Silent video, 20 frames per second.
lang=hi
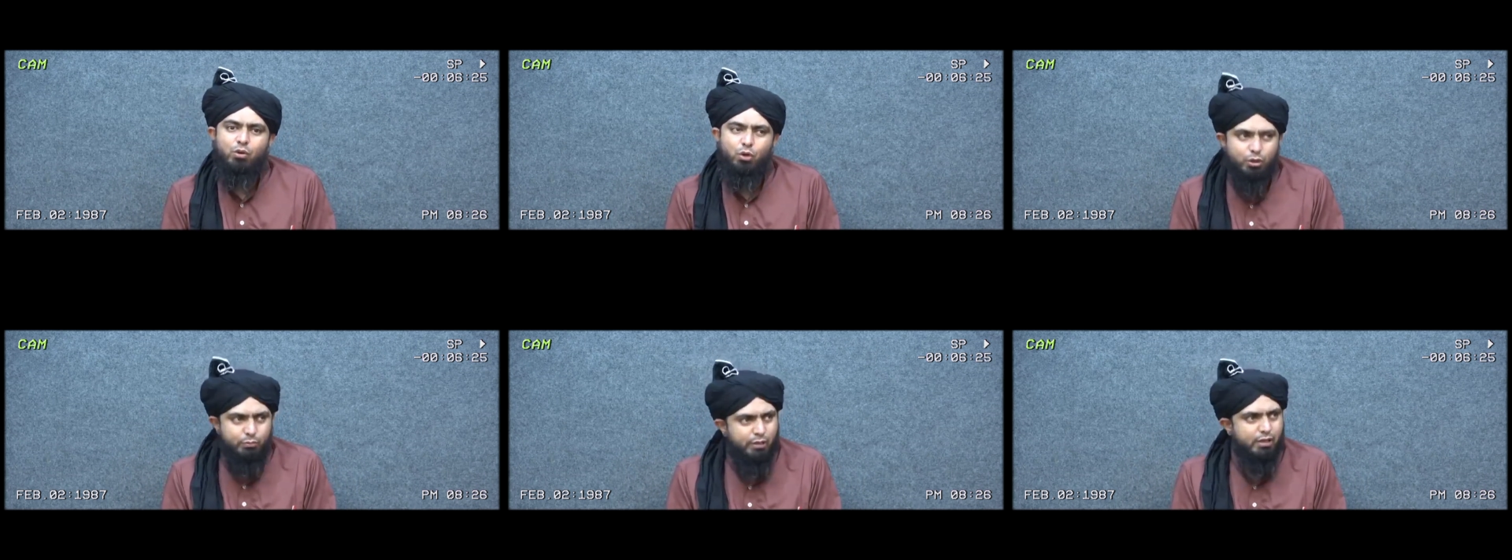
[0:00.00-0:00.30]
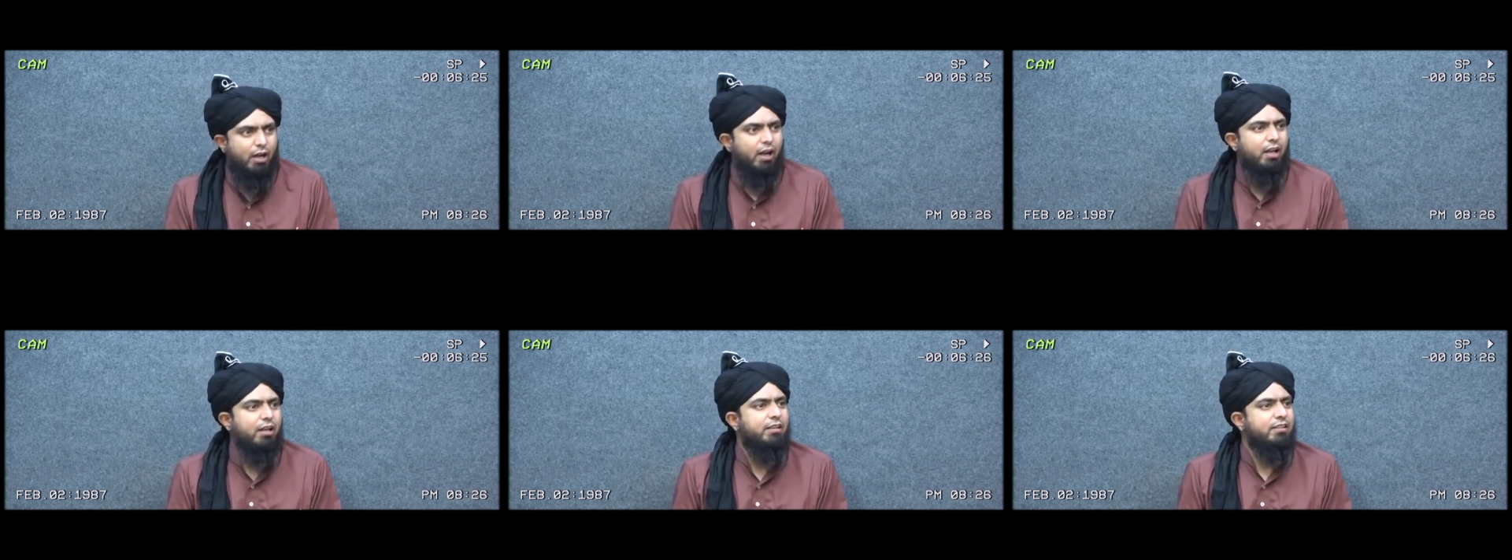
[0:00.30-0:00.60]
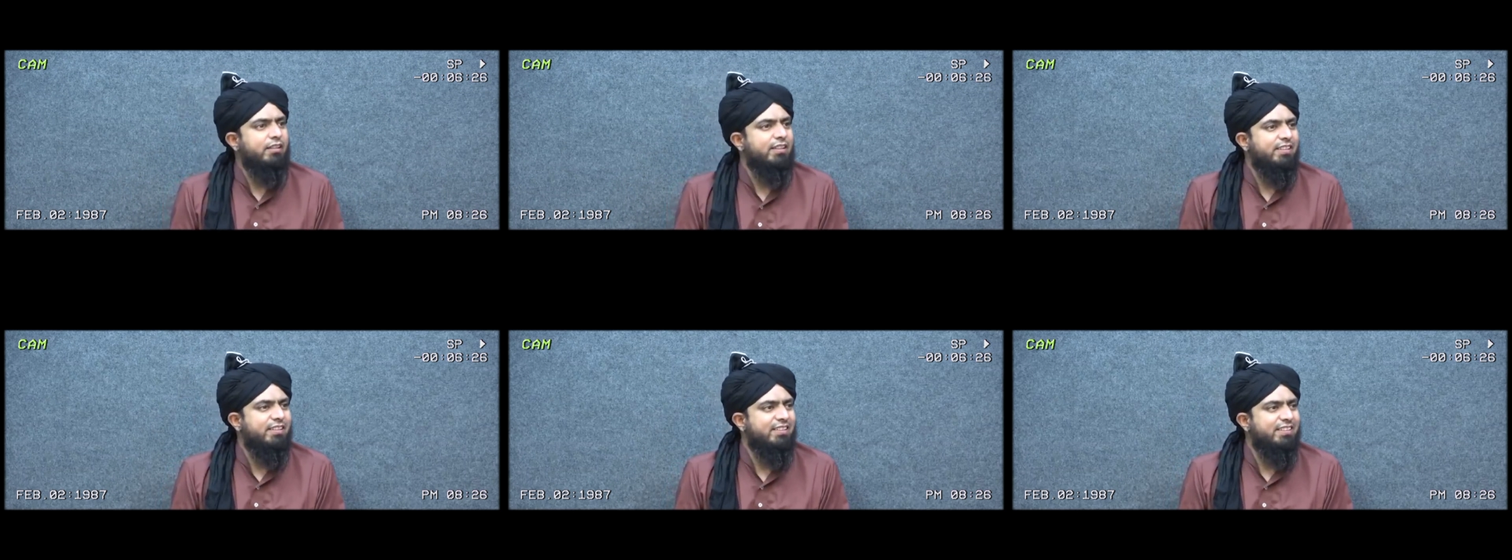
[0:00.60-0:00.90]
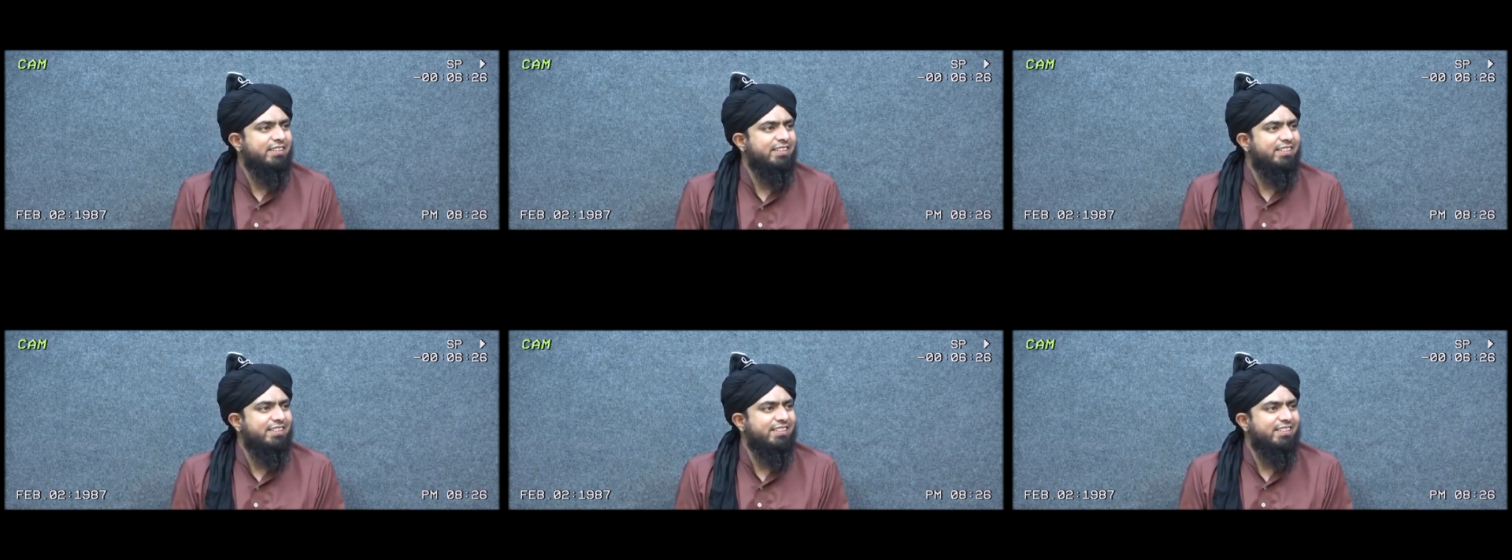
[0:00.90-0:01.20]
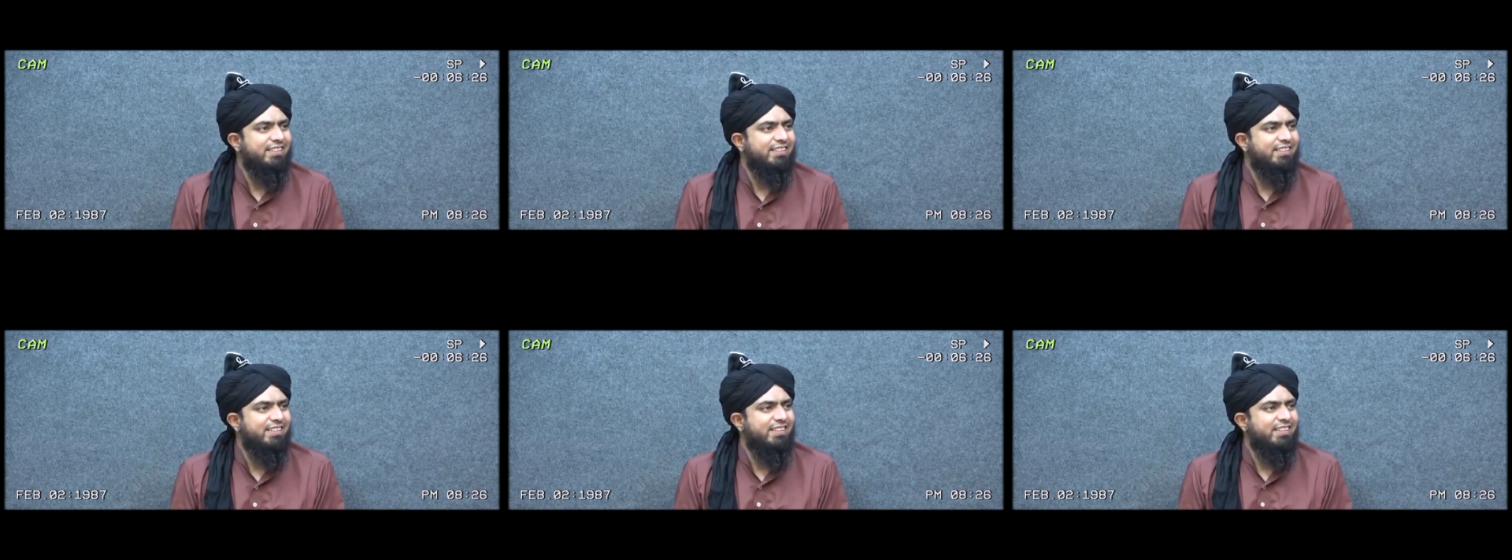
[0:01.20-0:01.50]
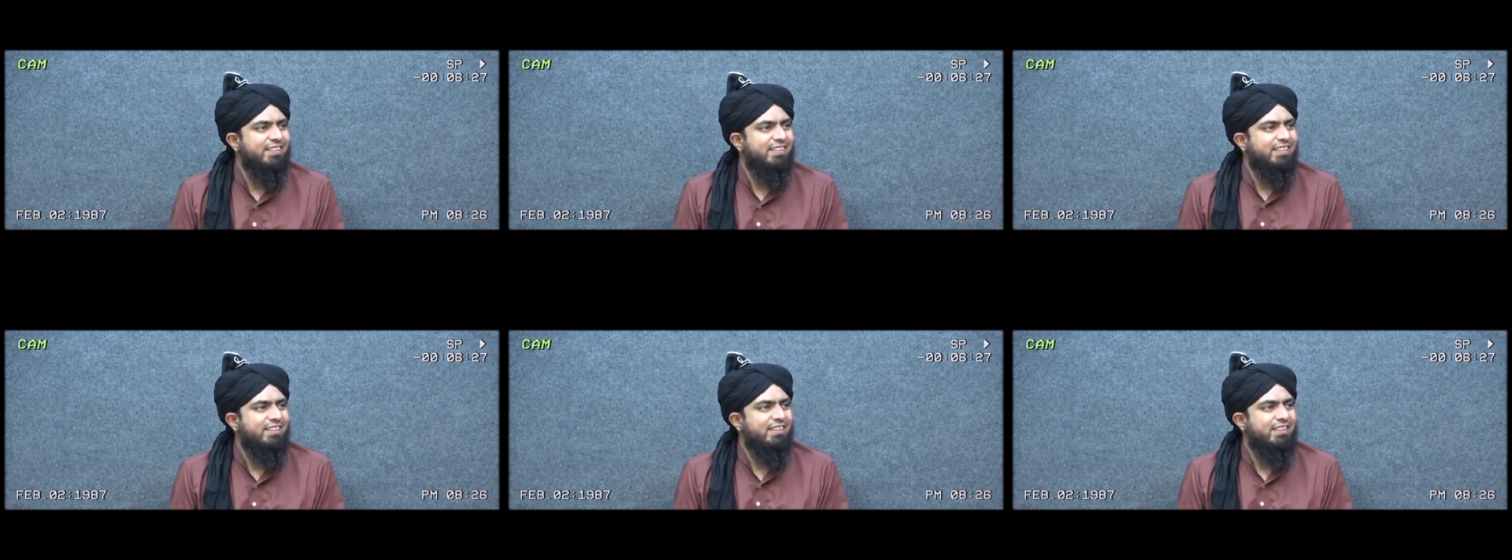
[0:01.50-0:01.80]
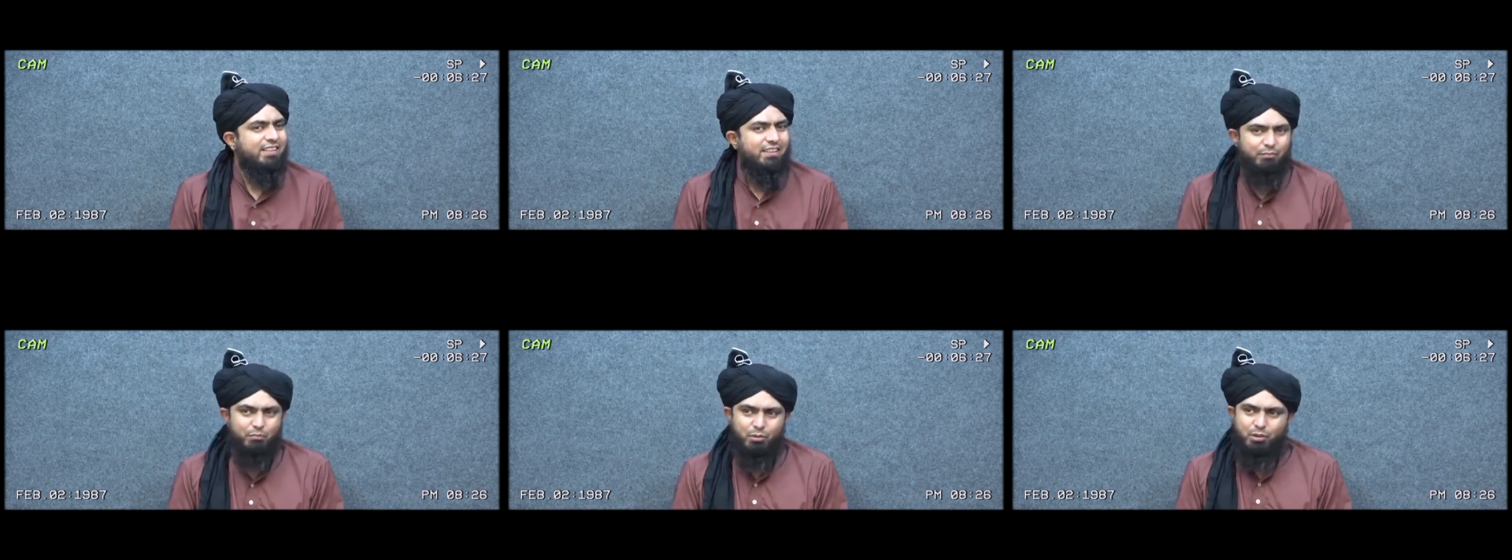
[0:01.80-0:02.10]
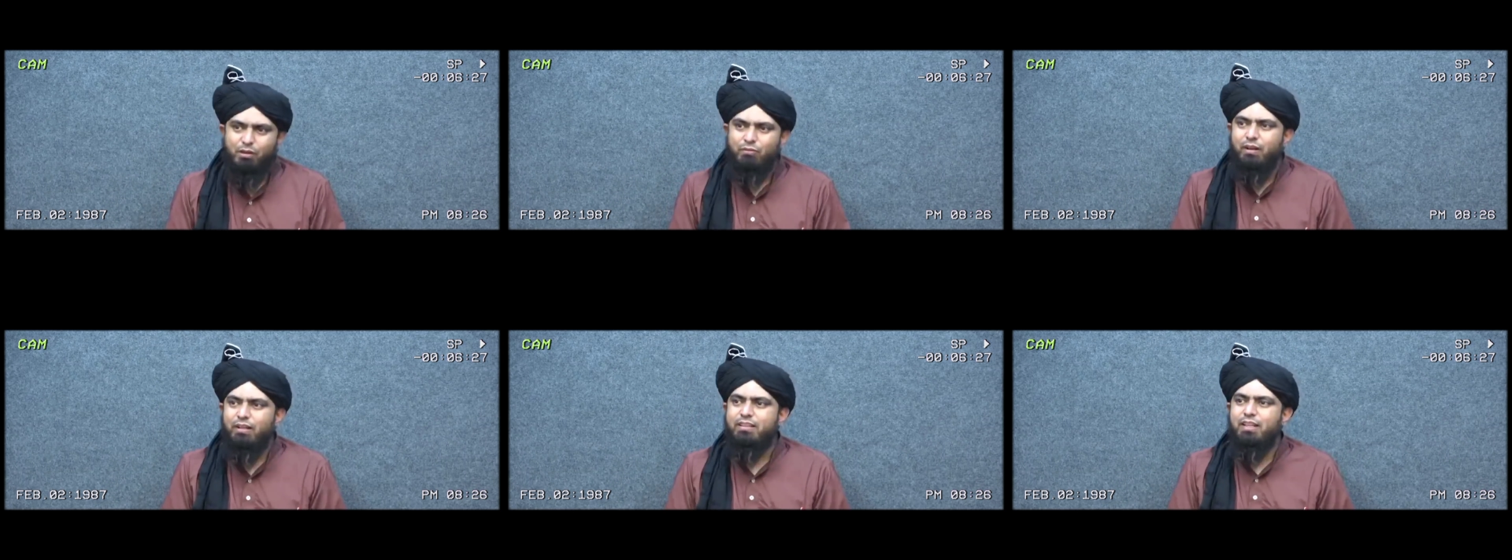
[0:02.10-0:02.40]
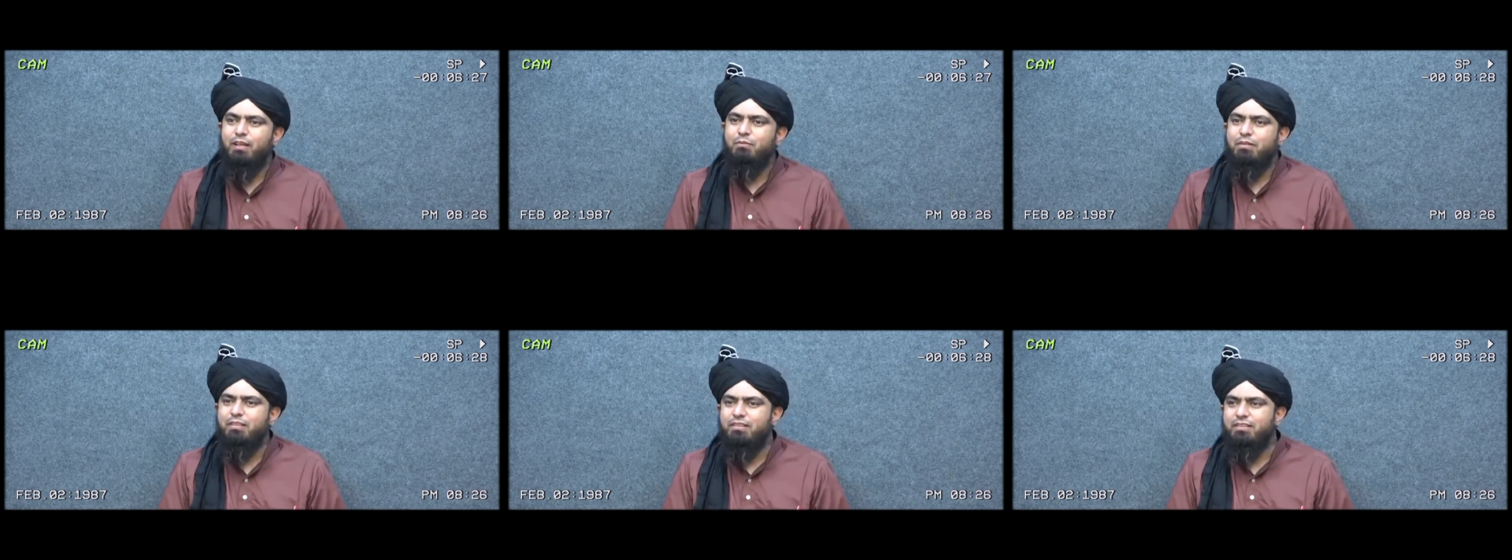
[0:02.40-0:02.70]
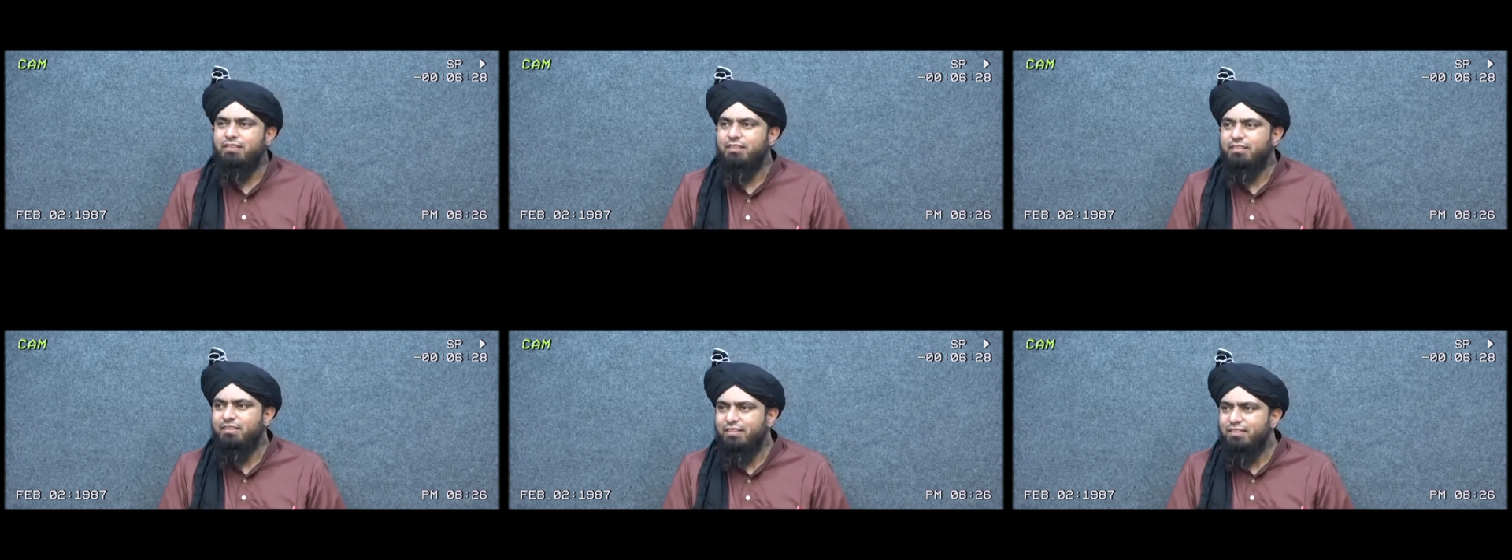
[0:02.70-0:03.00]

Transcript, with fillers: खुद भी खा लेता है वकफ़ात अमल